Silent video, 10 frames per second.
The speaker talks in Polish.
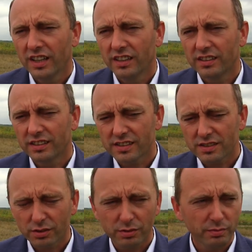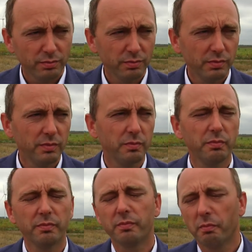E, jest to mm,
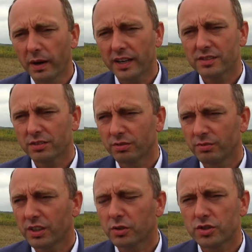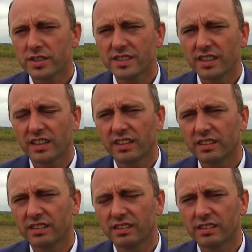bardzo niekorzystne
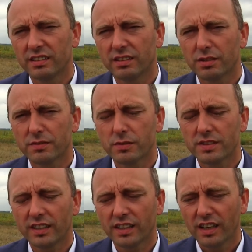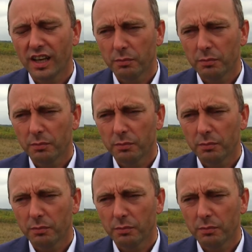e, rozwiązanie,